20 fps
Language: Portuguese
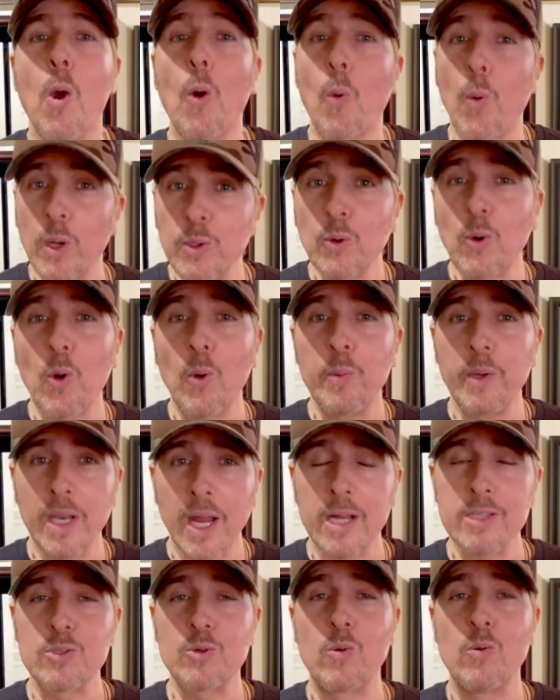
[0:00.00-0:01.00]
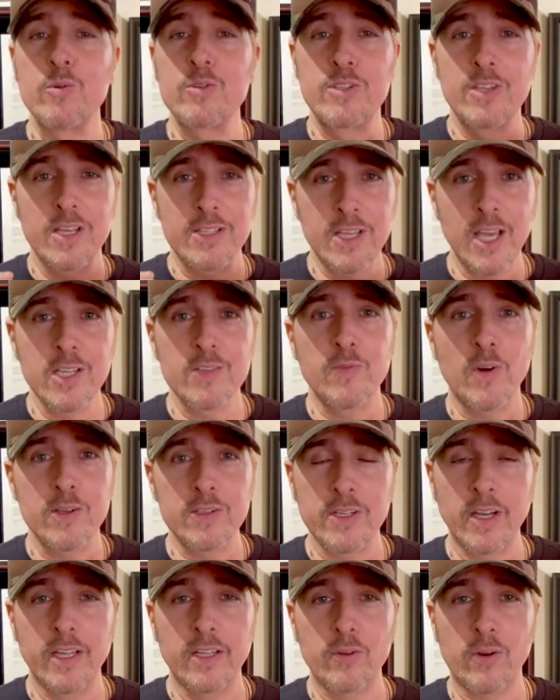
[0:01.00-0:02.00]
quando combinados com os 16
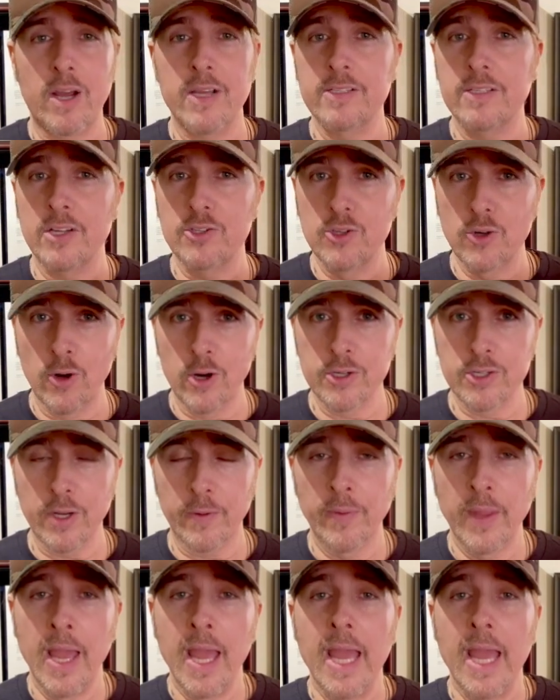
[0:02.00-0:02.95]
votos eleitorais da Georgia,